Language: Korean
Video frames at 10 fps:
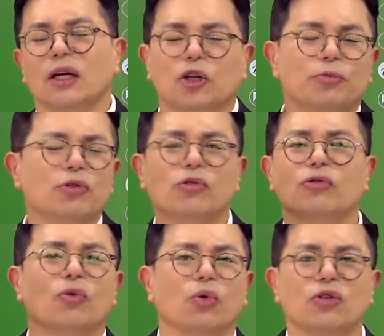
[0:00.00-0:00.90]

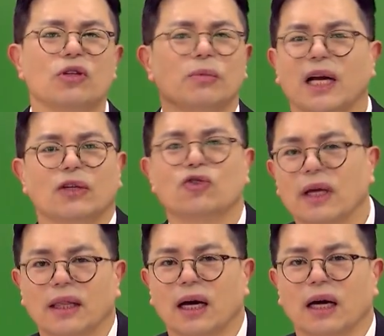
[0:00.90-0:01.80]
그분들도 고득점은 안
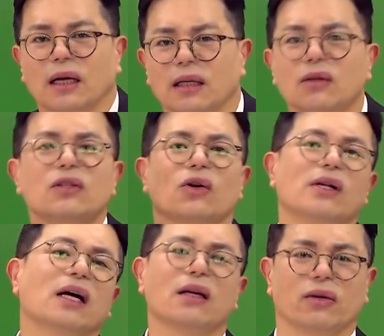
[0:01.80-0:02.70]
주겠다, 이런
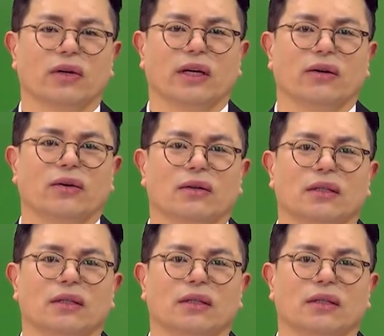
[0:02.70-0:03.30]
전략인 거예요.